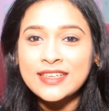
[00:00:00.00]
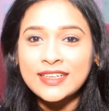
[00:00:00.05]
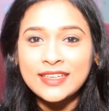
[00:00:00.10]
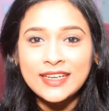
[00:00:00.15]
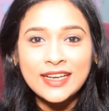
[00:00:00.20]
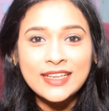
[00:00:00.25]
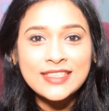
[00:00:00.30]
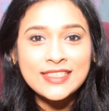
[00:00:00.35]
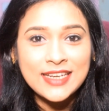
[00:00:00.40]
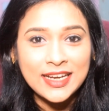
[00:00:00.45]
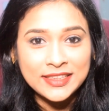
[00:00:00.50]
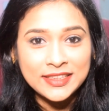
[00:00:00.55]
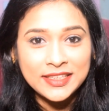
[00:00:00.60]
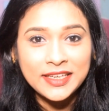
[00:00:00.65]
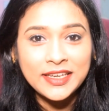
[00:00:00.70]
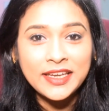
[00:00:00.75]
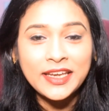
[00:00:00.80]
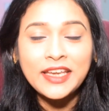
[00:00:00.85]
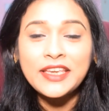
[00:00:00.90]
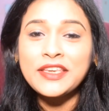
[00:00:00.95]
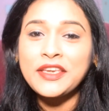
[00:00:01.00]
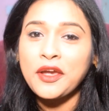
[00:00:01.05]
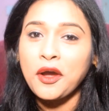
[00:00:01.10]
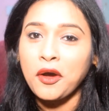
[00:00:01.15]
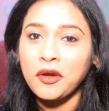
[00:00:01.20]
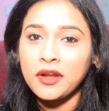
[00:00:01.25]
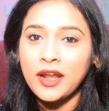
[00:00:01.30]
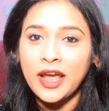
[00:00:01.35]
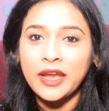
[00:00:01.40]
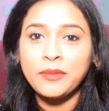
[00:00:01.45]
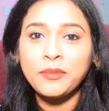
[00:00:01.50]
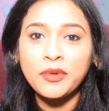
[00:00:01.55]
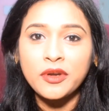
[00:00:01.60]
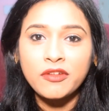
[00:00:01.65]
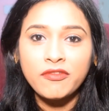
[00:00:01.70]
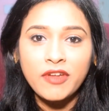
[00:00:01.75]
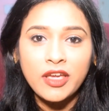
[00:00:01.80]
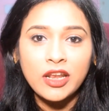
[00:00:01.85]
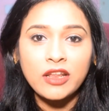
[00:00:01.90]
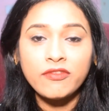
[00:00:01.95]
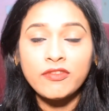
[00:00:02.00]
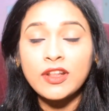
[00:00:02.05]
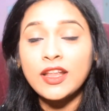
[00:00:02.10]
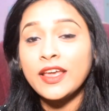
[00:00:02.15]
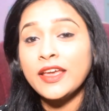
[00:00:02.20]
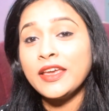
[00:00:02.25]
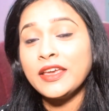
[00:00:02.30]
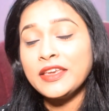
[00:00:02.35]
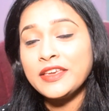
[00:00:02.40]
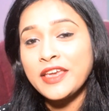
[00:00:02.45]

करना चाहते हैं ये ऑनलाइन पर अवेलेबल है